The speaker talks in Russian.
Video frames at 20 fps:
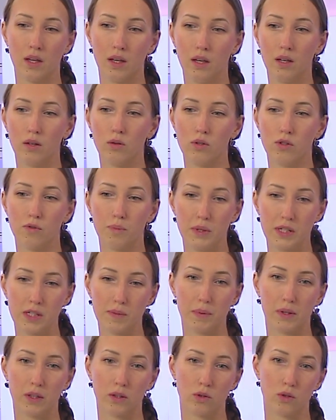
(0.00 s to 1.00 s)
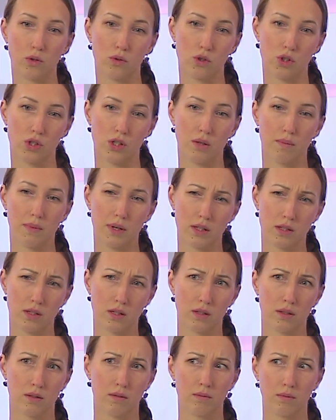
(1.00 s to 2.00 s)
И люди, в принципе, которые уже
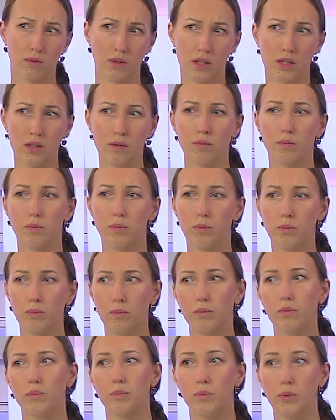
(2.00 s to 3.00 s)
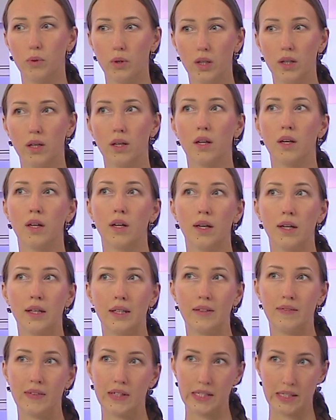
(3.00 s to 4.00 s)
занимаются этим более
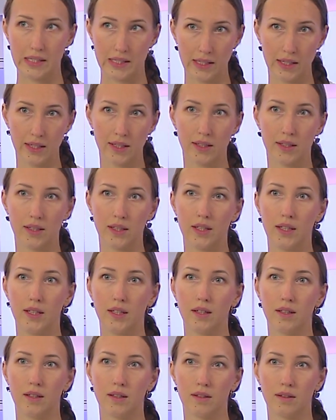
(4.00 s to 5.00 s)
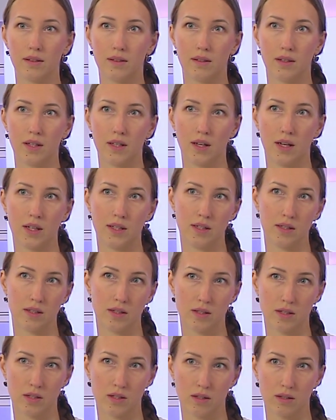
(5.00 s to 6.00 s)
20 лет, и
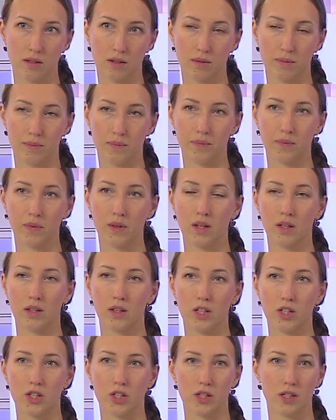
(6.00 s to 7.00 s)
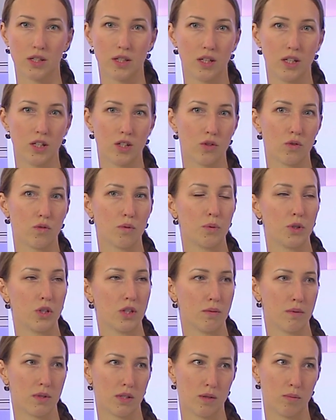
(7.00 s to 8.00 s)
один из наших старейшин
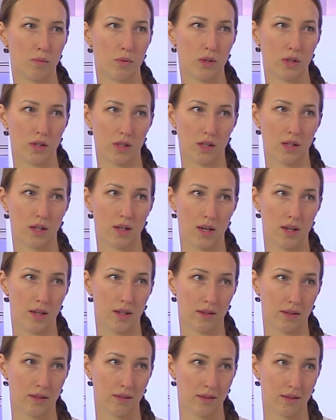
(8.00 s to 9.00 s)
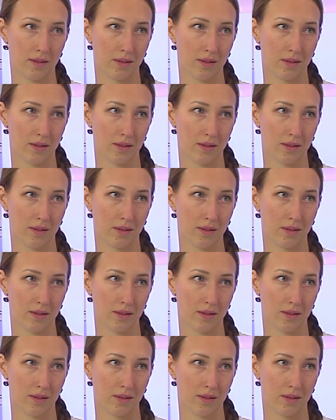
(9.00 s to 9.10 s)
вообще занимается более 40 лет.